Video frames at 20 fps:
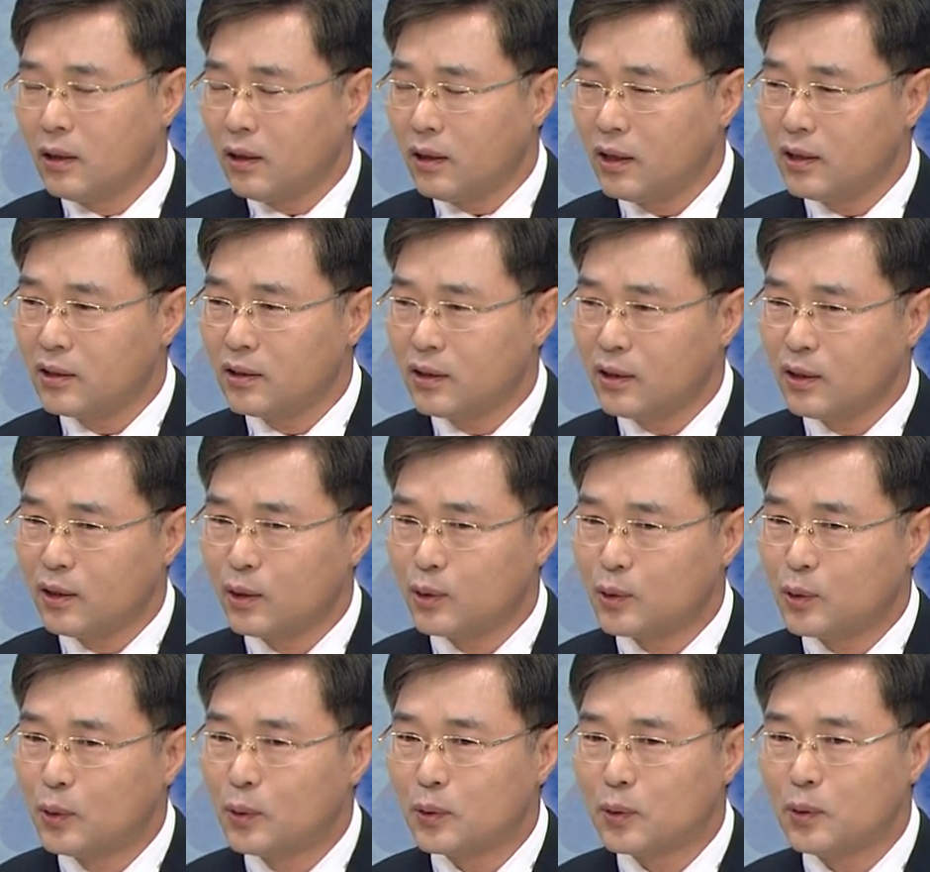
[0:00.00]
아, 이게
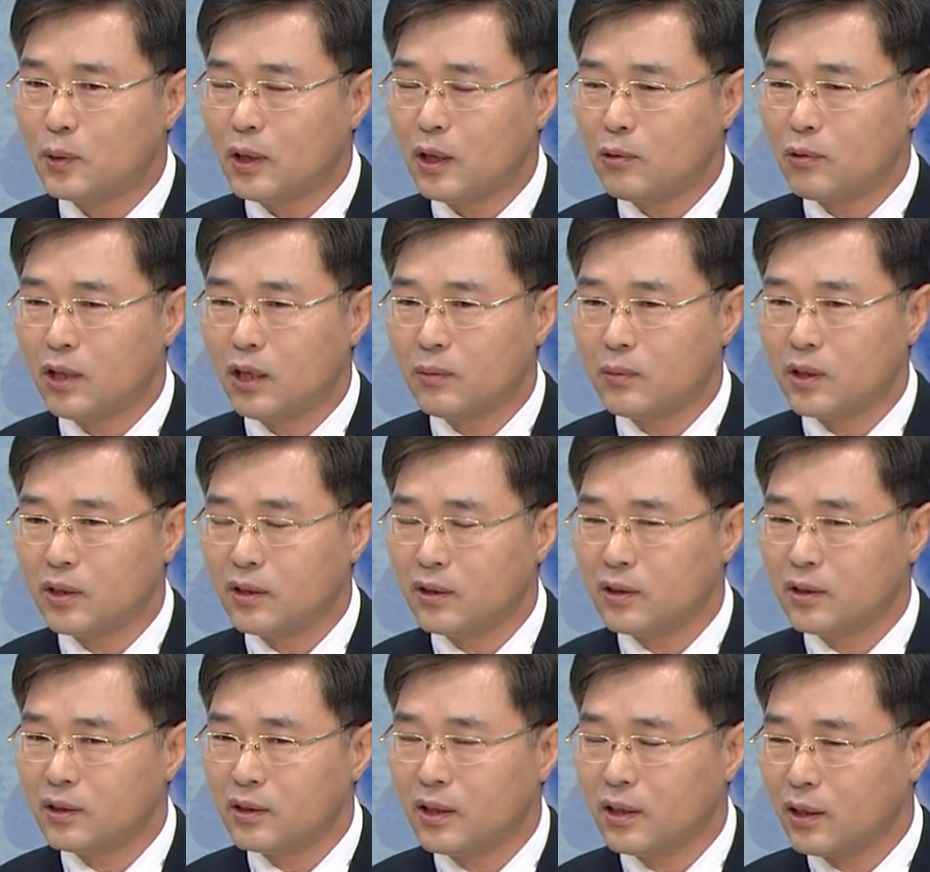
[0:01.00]
종교라고
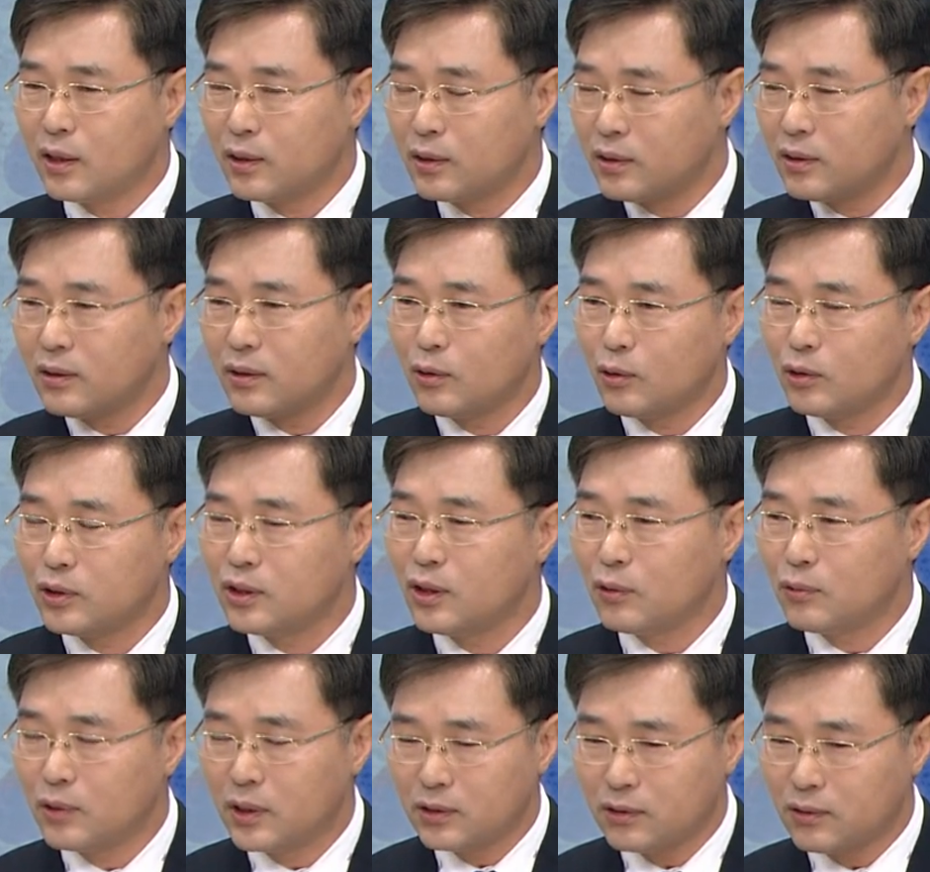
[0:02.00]
하면은 이게 저
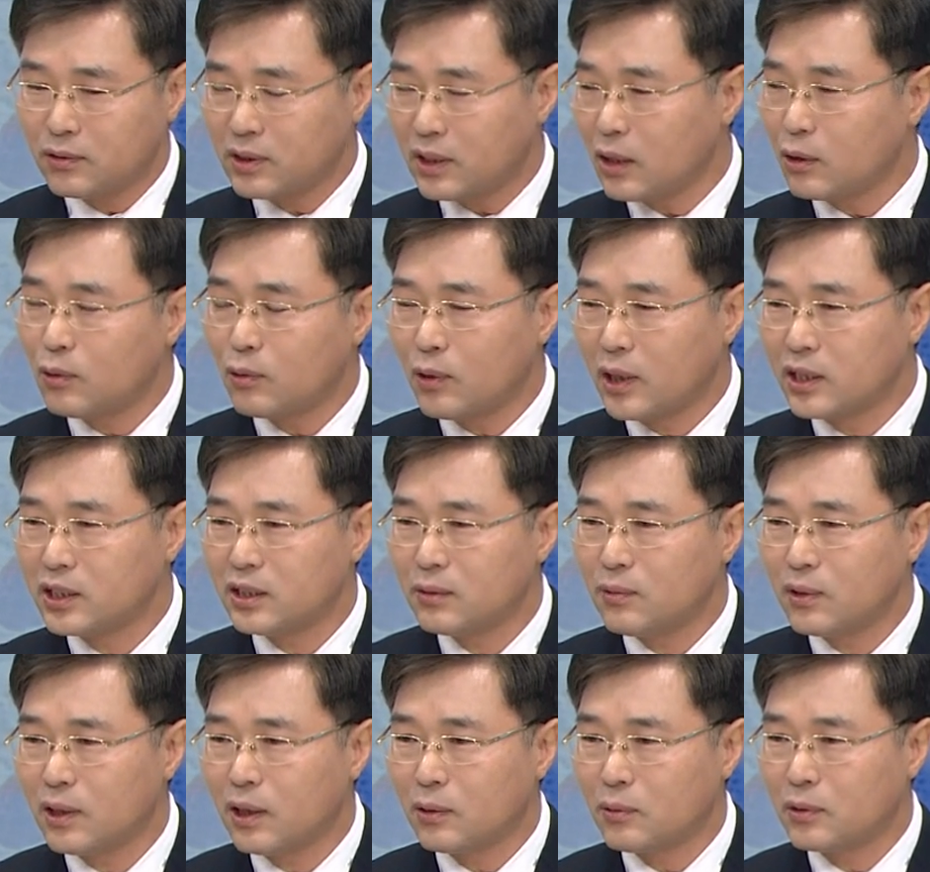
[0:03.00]
서구에서도 자꾸
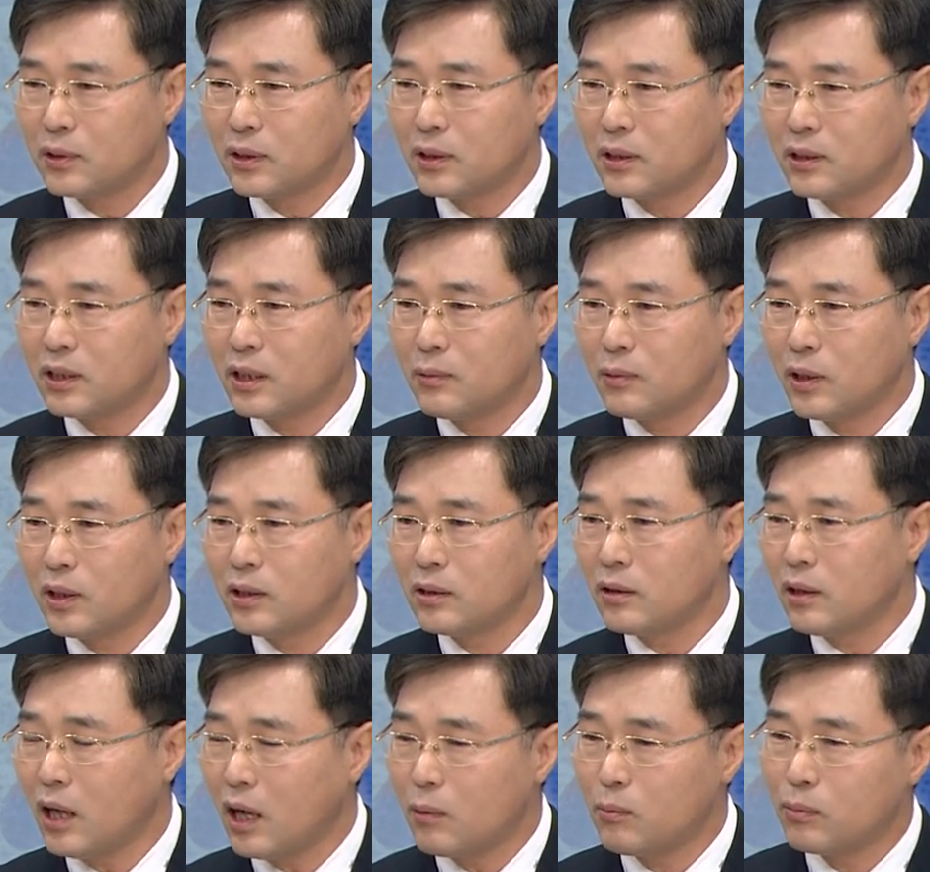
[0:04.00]
관심을 갖고 있기 때문에
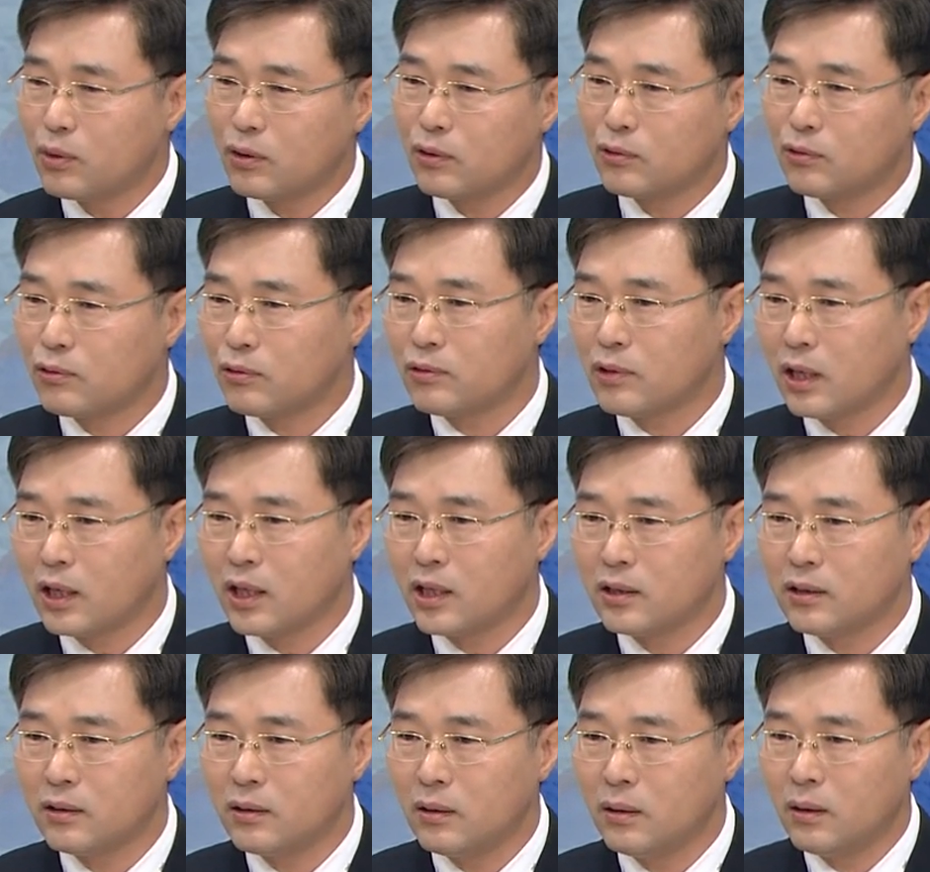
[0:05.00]
이걸 함부로
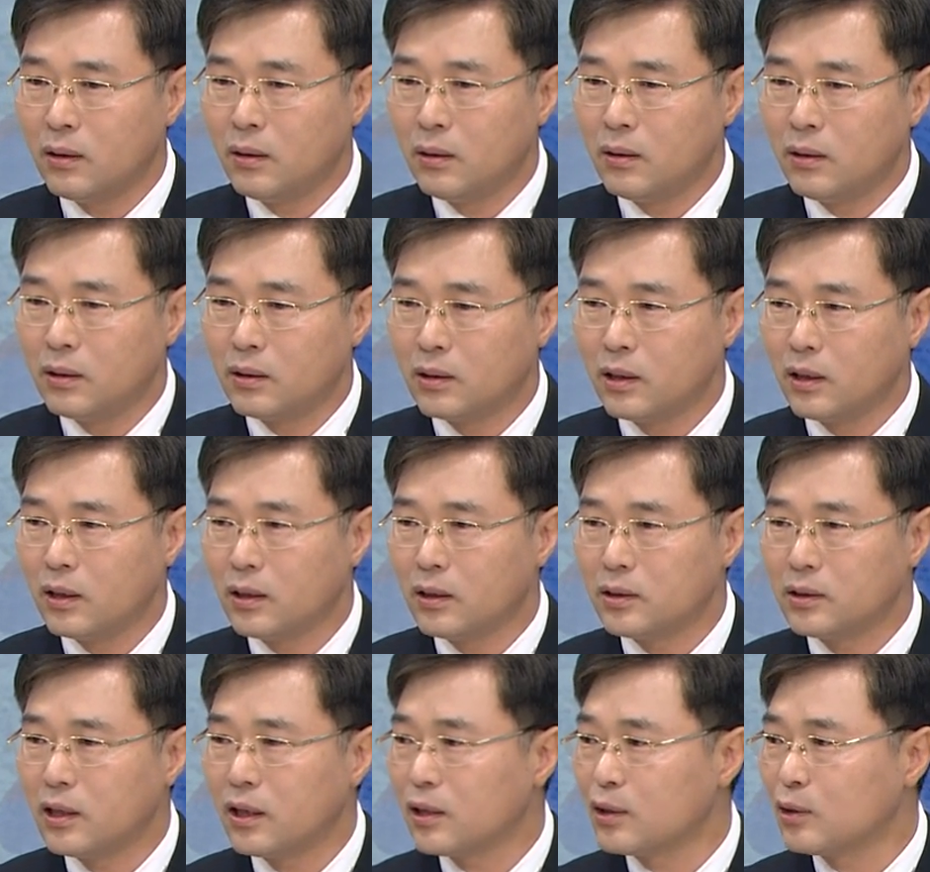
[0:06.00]
누르다가는 이게
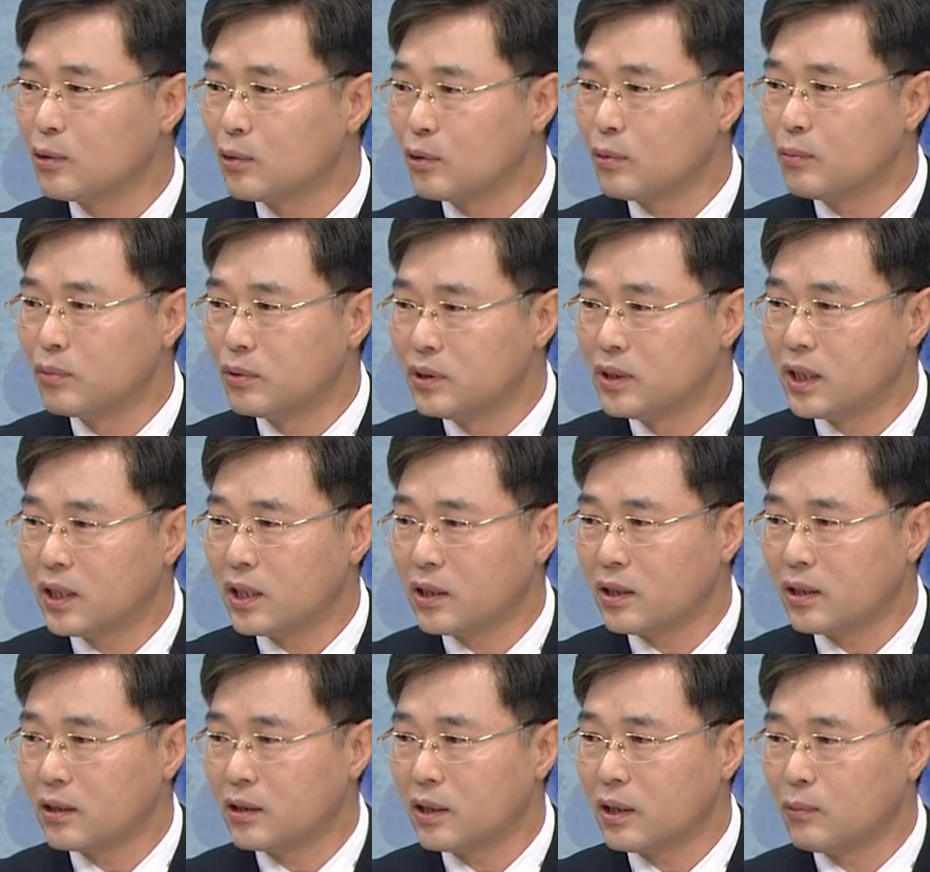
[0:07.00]
세계적으로 문제가
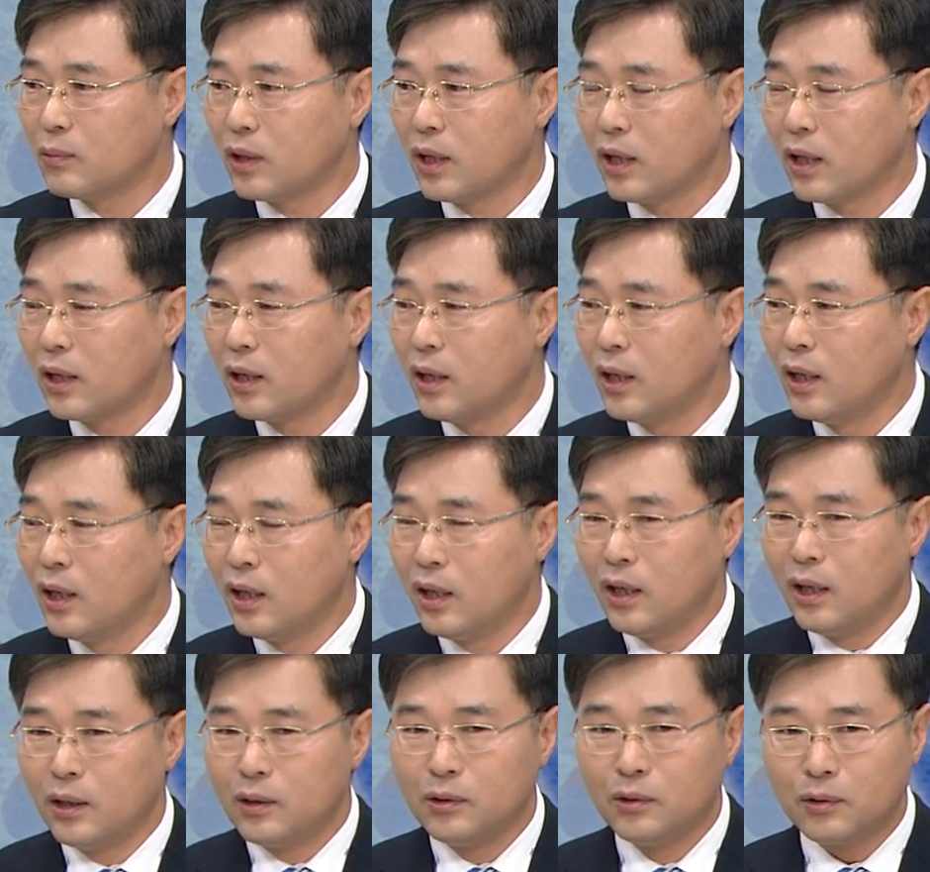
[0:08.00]
되기 때문에
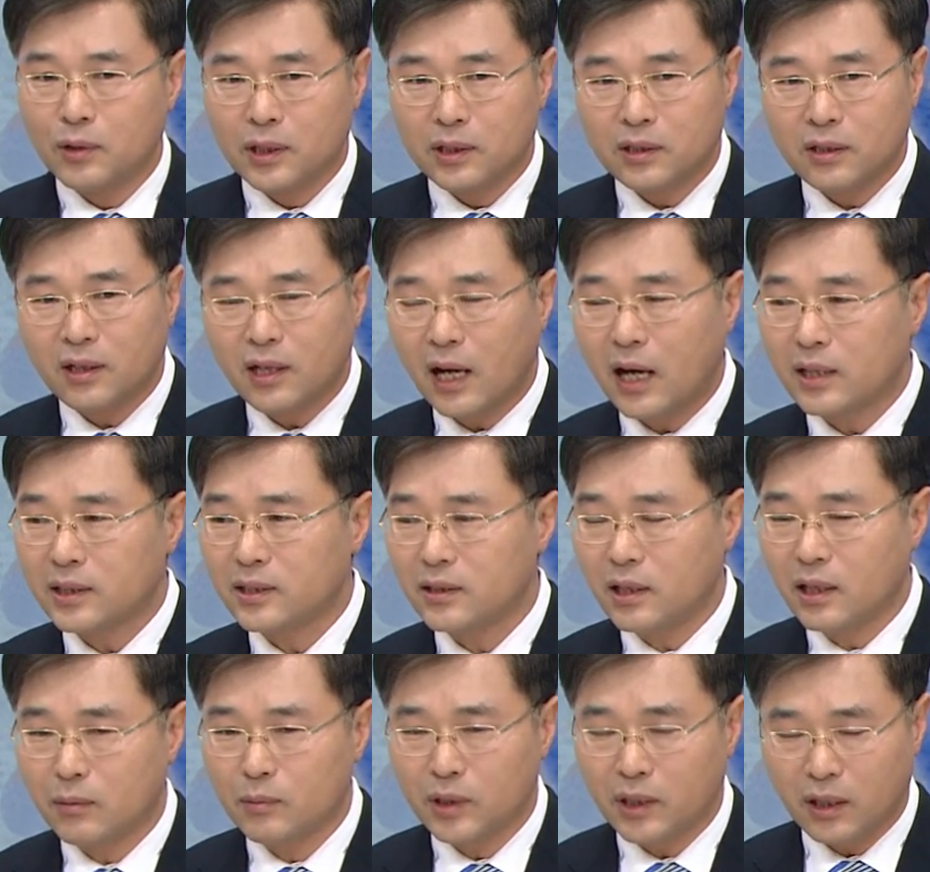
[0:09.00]
여기에서는
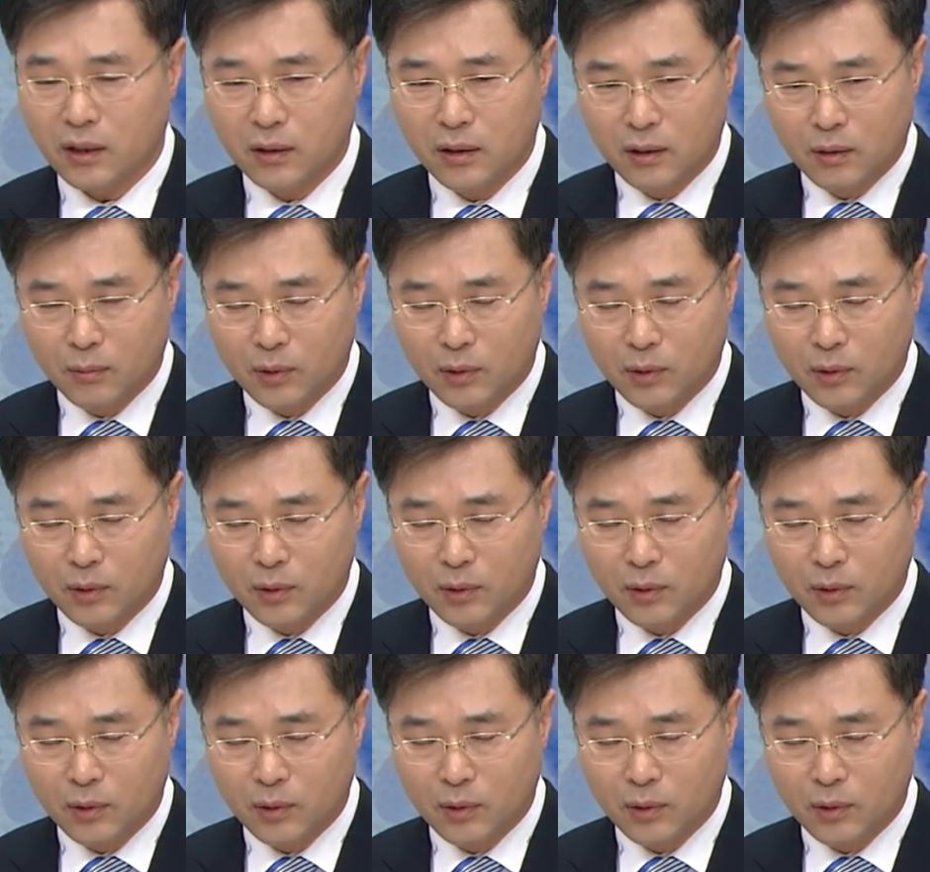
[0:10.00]
강제를 합니다.